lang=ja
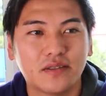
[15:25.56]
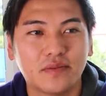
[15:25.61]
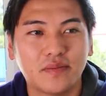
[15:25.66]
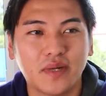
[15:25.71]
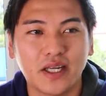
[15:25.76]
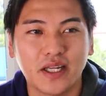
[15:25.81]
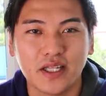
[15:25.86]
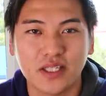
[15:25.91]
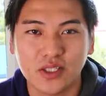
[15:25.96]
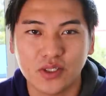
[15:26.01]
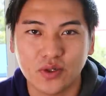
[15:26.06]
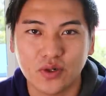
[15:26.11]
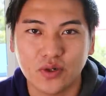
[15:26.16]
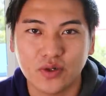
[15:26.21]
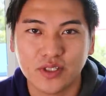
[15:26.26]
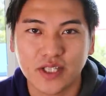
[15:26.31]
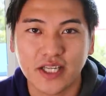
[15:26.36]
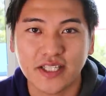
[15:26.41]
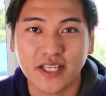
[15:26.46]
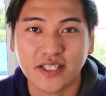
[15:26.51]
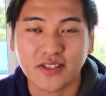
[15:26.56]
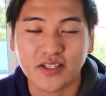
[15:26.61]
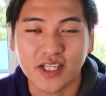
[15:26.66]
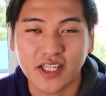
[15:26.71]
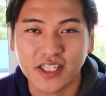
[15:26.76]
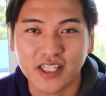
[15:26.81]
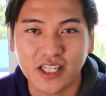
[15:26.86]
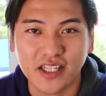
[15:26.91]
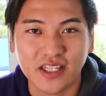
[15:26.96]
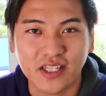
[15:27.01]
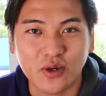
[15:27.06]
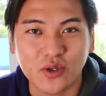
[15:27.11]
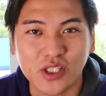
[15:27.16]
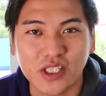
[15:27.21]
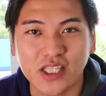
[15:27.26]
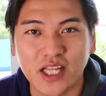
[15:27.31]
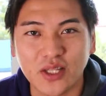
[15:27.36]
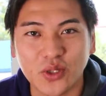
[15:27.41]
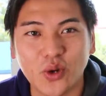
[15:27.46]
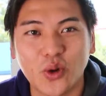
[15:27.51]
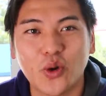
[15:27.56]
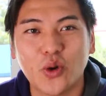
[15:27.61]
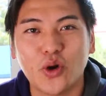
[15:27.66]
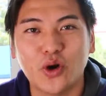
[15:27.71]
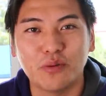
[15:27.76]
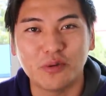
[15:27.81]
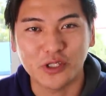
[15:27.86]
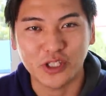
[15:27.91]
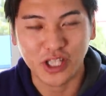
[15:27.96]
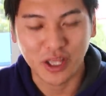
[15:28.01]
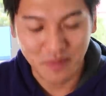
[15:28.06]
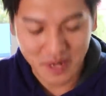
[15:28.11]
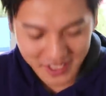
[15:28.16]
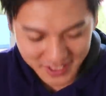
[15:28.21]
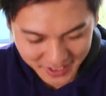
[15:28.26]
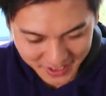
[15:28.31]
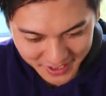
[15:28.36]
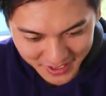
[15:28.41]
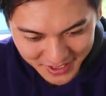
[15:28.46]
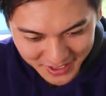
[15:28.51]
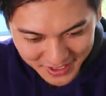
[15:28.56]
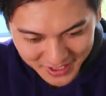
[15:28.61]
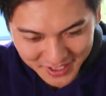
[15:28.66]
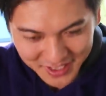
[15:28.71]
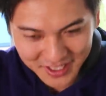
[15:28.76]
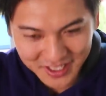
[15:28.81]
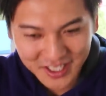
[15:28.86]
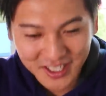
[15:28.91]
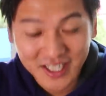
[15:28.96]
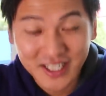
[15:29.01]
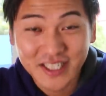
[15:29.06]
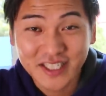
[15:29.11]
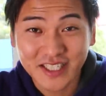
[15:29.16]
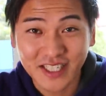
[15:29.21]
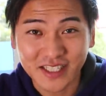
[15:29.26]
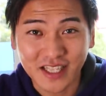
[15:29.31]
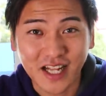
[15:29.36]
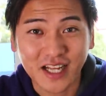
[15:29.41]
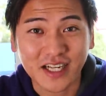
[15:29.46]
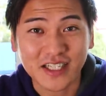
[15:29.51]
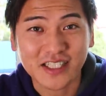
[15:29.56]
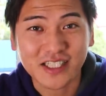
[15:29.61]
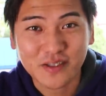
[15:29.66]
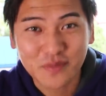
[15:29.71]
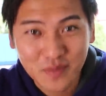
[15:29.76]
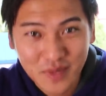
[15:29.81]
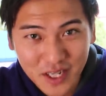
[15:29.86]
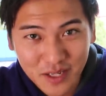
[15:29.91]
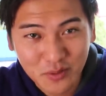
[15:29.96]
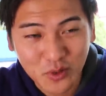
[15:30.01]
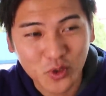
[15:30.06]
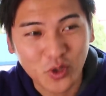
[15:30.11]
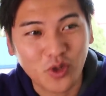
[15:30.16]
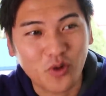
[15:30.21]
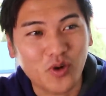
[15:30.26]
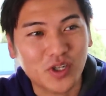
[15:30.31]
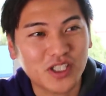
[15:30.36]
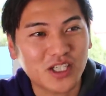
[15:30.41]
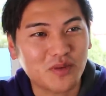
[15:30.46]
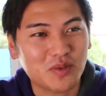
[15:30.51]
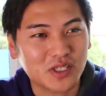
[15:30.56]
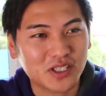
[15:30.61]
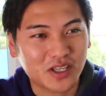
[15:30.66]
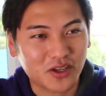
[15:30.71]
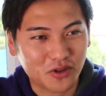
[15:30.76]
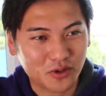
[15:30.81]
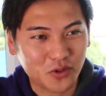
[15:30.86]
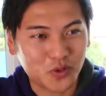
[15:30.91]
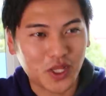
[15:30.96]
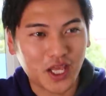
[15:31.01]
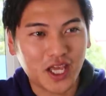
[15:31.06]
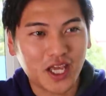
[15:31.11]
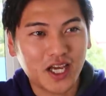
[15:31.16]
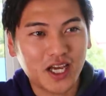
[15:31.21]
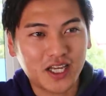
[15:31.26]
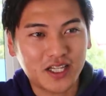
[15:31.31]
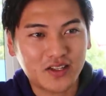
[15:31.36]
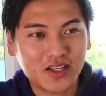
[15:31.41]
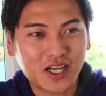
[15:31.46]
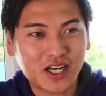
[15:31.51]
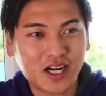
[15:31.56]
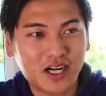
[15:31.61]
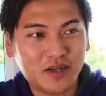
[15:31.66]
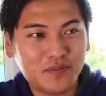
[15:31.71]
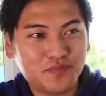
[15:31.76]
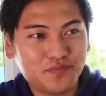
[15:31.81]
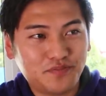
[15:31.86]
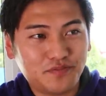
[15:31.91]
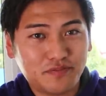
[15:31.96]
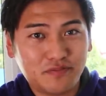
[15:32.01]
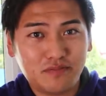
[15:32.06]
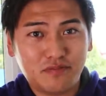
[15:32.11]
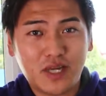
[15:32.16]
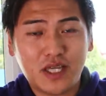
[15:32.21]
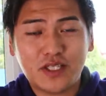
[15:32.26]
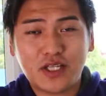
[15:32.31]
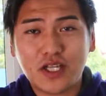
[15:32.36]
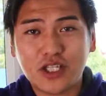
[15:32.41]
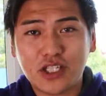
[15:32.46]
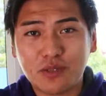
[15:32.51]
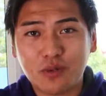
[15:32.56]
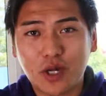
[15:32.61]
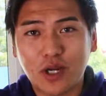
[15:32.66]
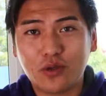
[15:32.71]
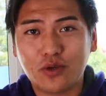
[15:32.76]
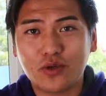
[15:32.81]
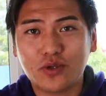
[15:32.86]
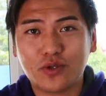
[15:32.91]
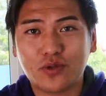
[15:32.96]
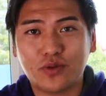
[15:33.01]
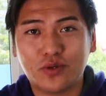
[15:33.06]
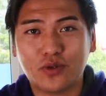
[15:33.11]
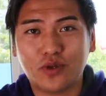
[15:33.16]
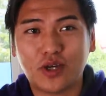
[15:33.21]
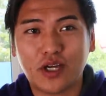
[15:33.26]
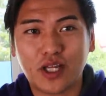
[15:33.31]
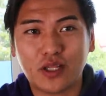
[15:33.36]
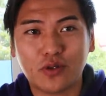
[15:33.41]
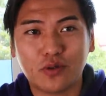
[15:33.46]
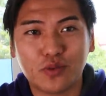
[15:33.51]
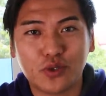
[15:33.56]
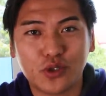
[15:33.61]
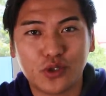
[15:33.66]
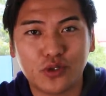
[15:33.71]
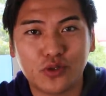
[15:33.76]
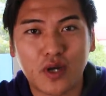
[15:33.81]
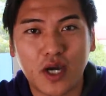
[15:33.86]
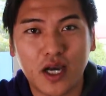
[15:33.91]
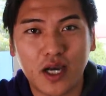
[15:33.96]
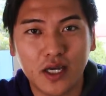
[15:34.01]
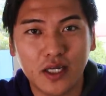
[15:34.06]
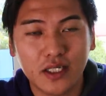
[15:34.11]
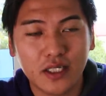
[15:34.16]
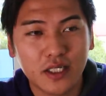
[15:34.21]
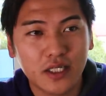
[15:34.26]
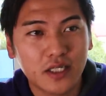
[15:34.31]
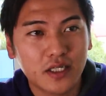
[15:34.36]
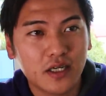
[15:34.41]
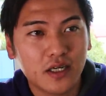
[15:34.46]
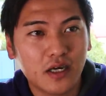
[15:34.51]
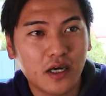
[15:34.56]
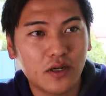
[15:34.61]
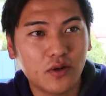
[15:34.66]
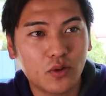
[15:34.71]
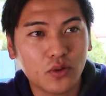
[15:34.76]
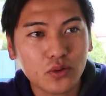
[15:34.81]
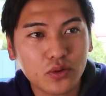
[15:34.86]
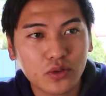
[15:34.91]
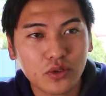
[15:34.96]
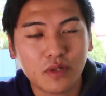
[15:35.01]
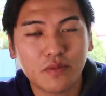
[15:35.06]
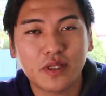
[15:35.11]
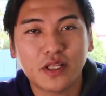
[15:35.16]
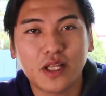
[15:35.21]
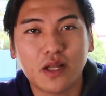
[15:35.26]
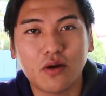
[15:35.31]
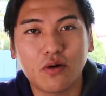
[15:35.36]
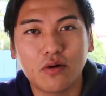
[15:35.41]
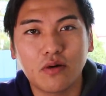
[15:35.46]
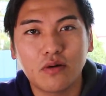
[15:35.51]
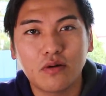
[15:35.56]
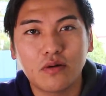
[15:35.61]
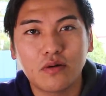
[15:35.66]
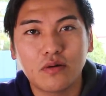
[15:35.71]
毎日を大切に生きていってほしいなと思ってます。さて、なんかしんみりモードで終わっちゃいますけれどもね、あの、なんか、まあ、いずれにしてもあのユースフルというかね、特集は、あの、本当にみんなの